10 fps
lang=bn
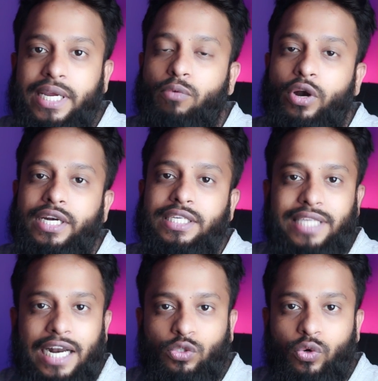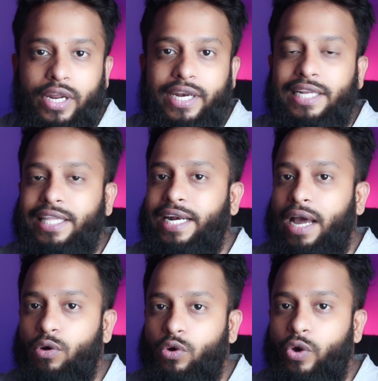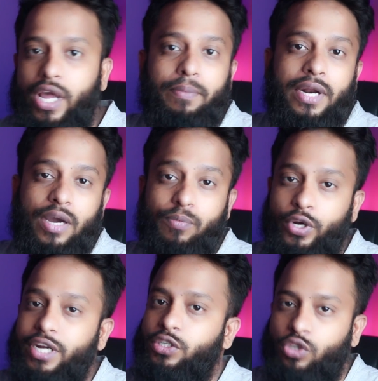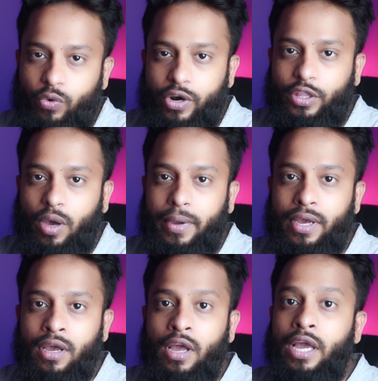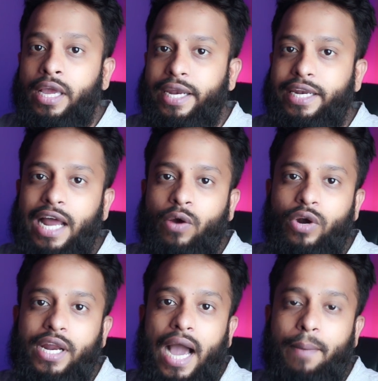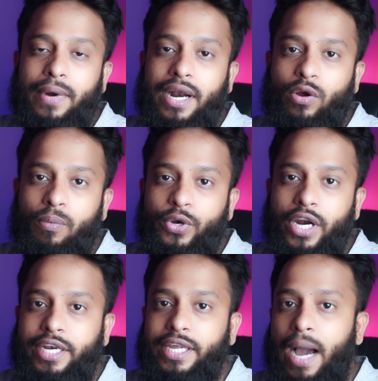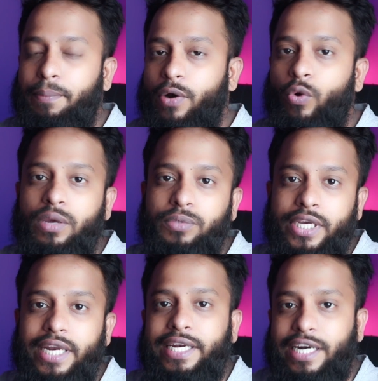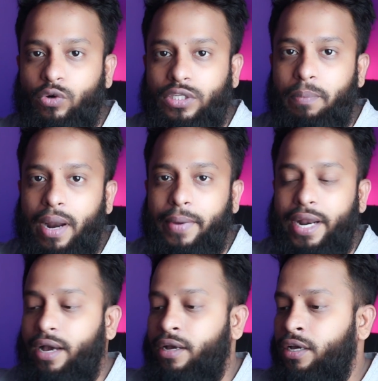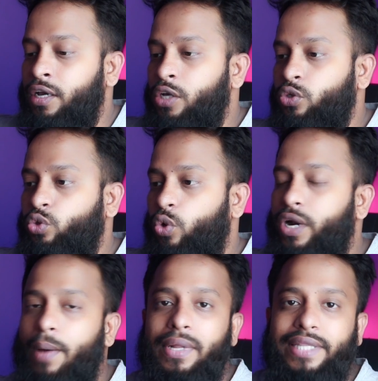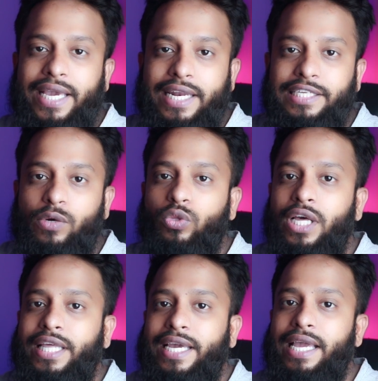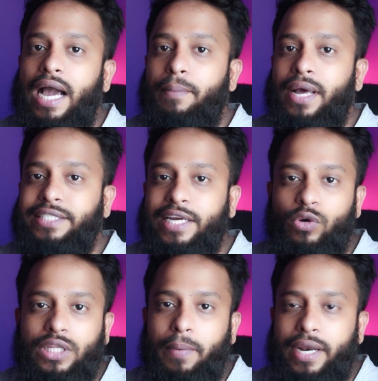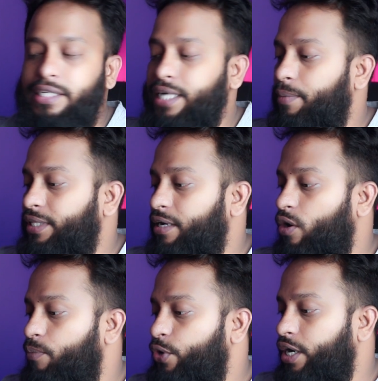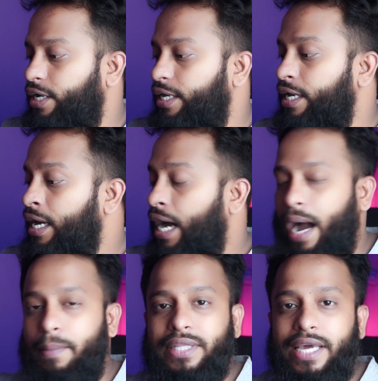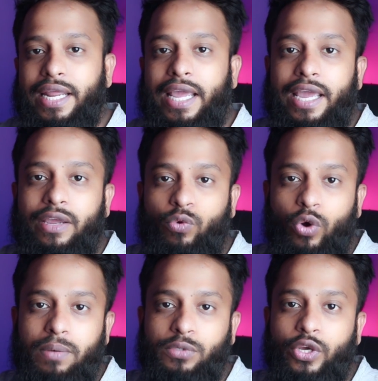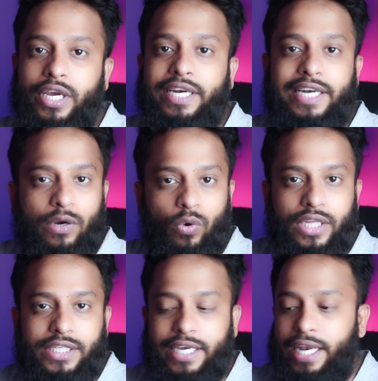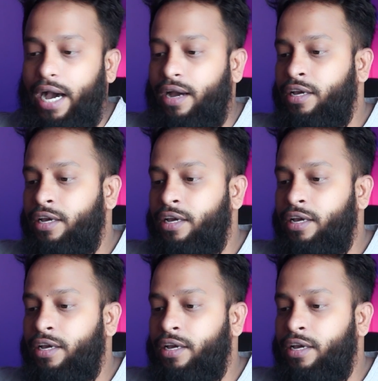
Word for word: সেই মডেলটি সার্চ করে নেট থেকে ডাউনলোড করে আপনার কম্পিউটারে ইনস্টল করে নিতে হবে এটি না করলে আপনার কম্পিউটারটি আপনার নোড এমসিকে ডিটেক্ট করতে পারবে না সো চলুন আমরা দেখে নিই যে কোথায় থেকে আমরা চেক করতে পারি যে আমাদের কম্পিউটারটি আমাদের এই নোড এমসিকে ডিটেক্ট করেছে কিনা